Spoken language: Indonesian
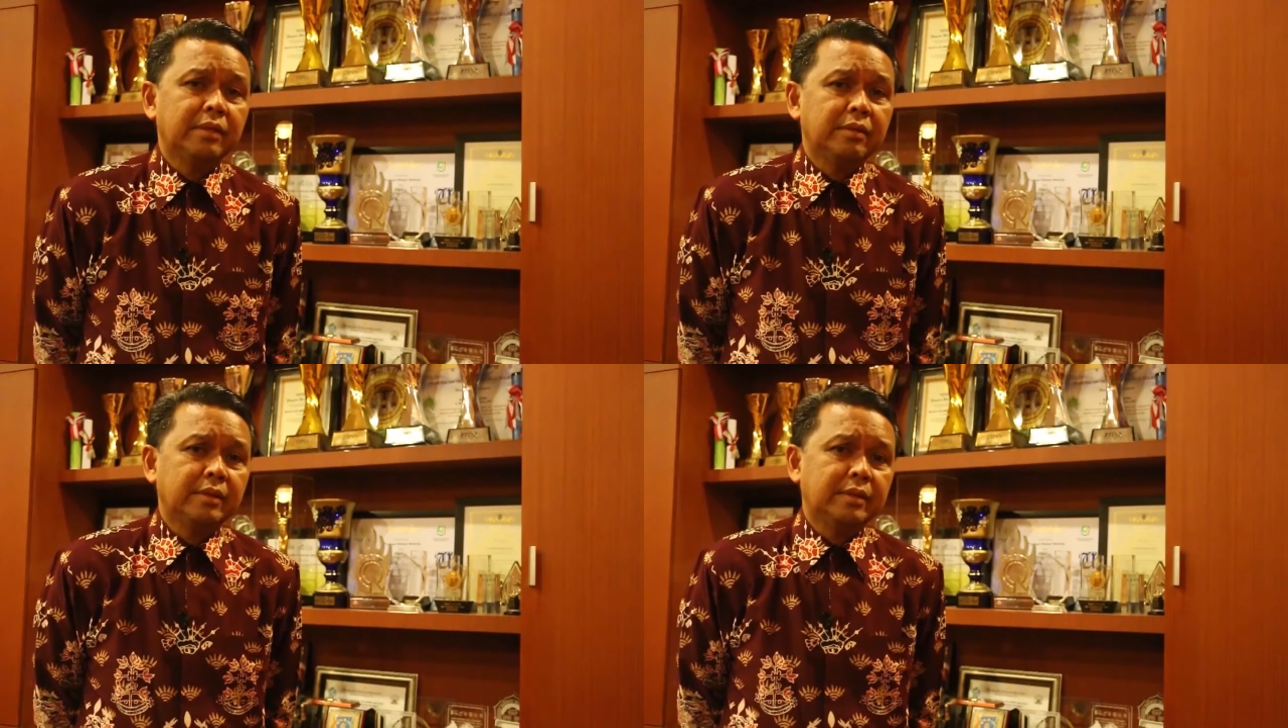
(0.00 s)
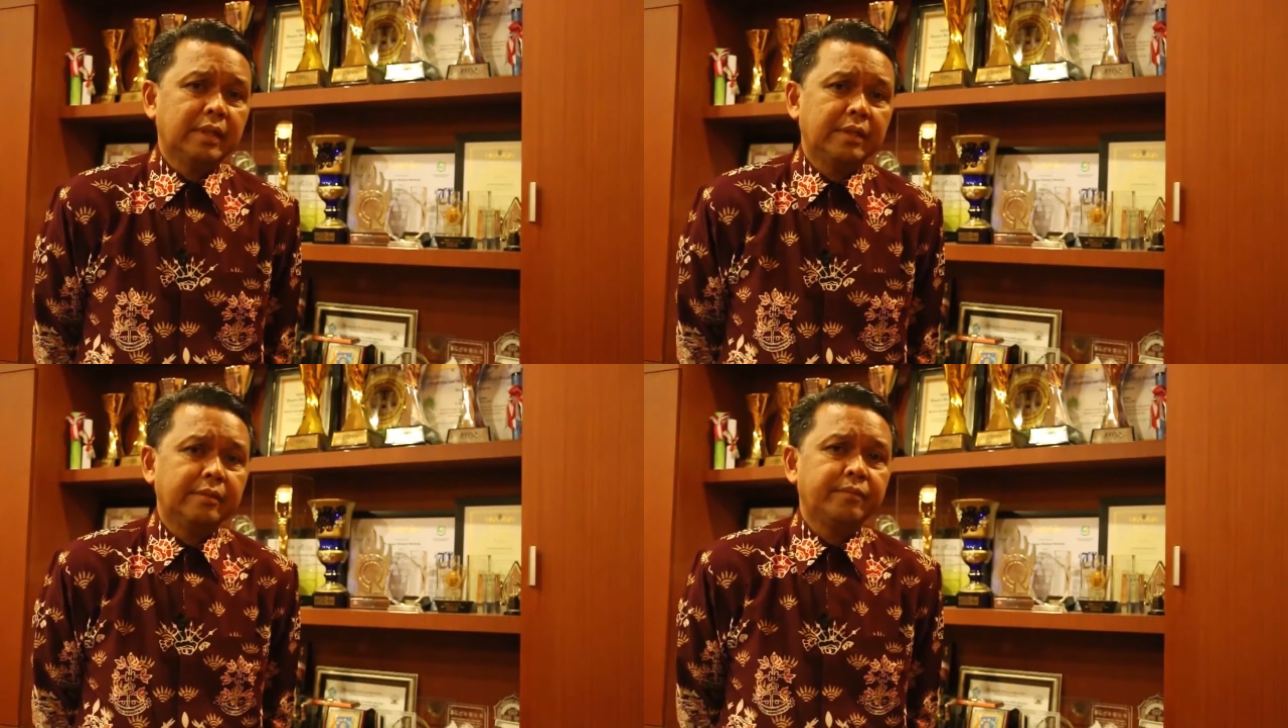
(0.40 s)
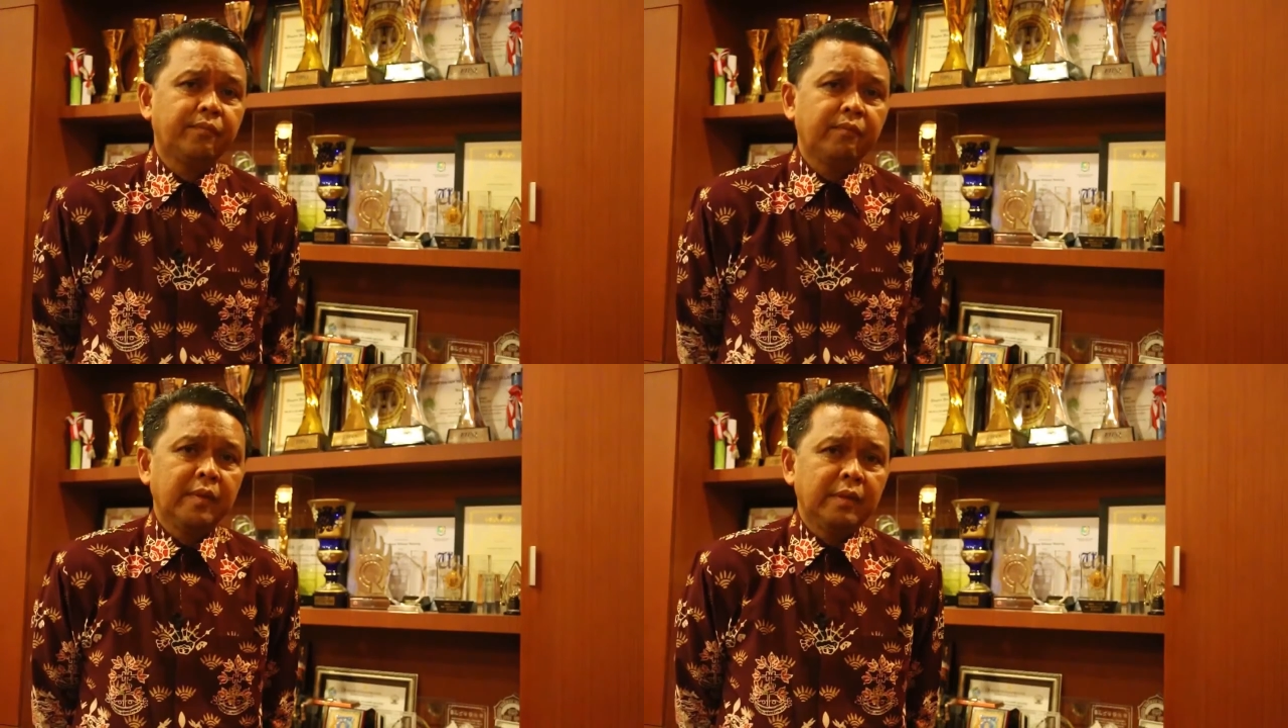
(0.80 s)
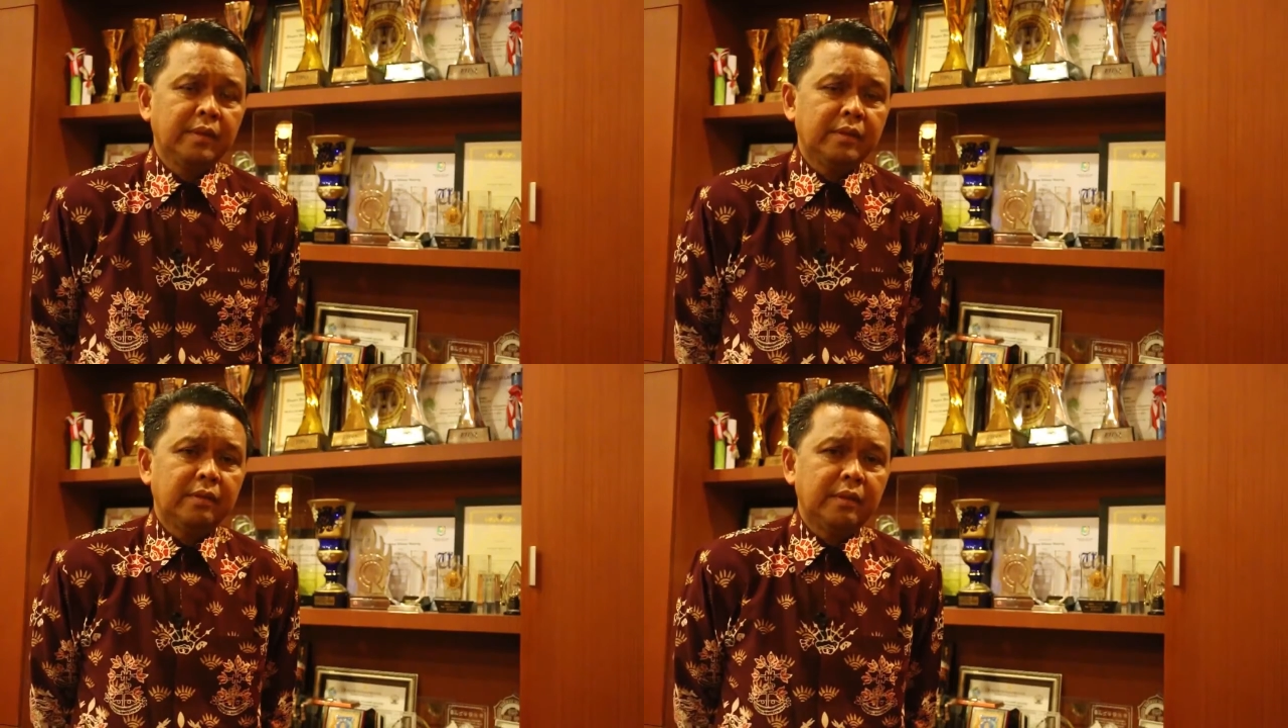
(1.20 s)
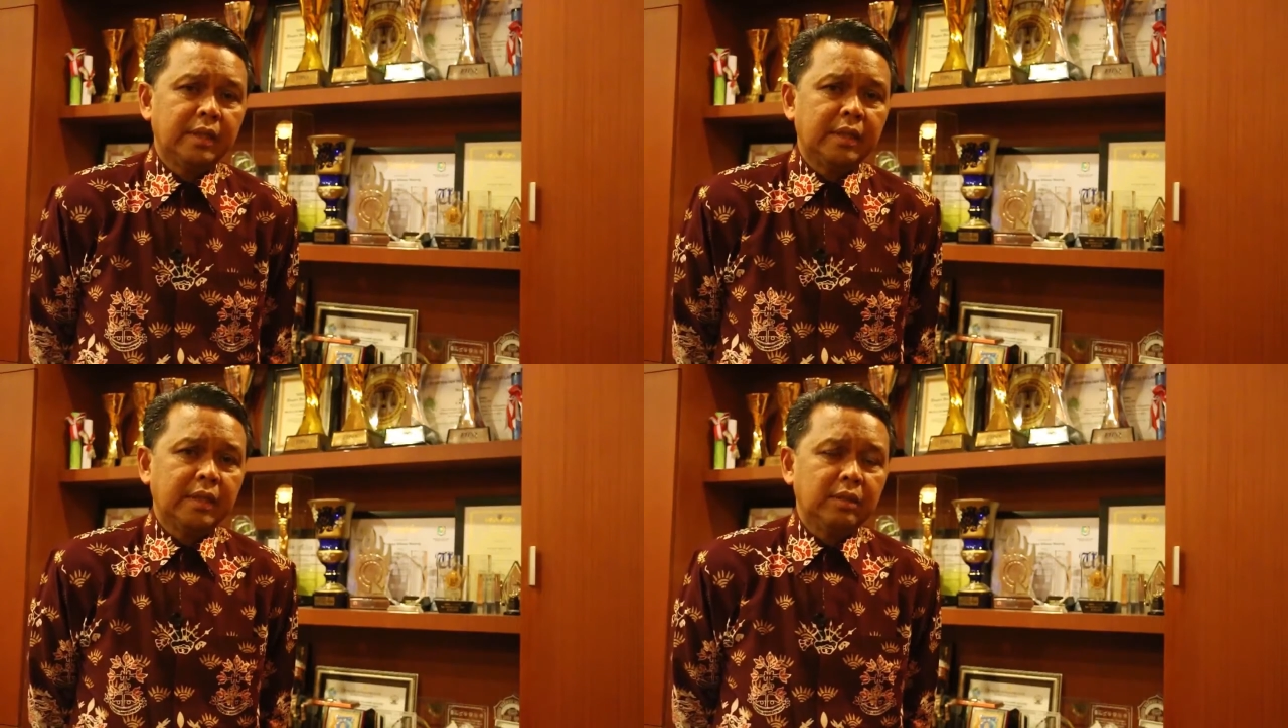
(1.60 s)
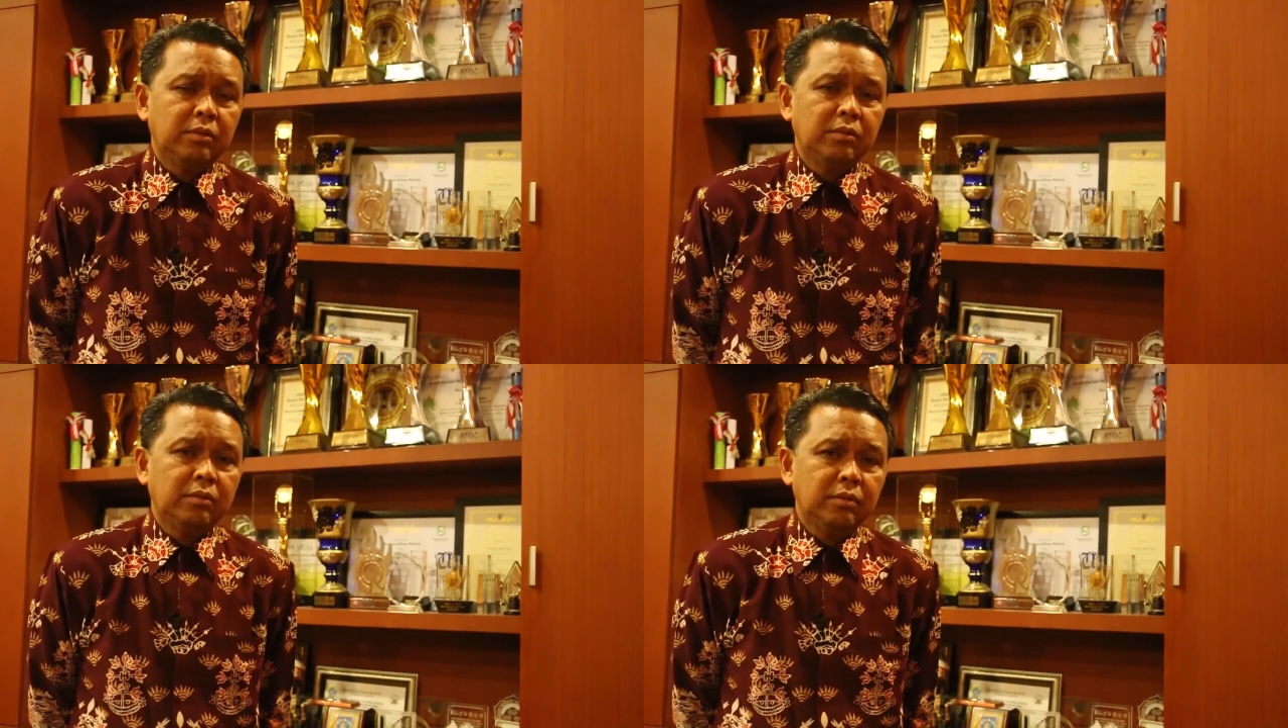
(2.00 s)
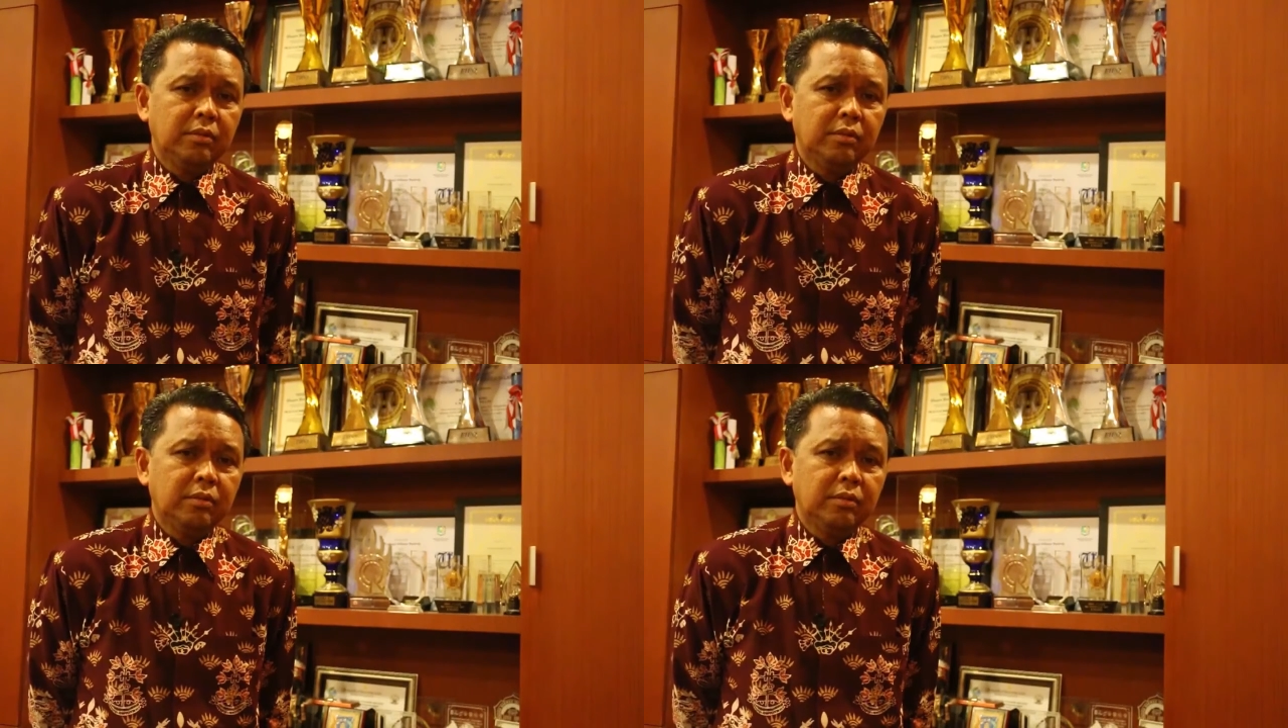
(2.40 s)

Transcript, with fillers: Indonesia oleh karena itu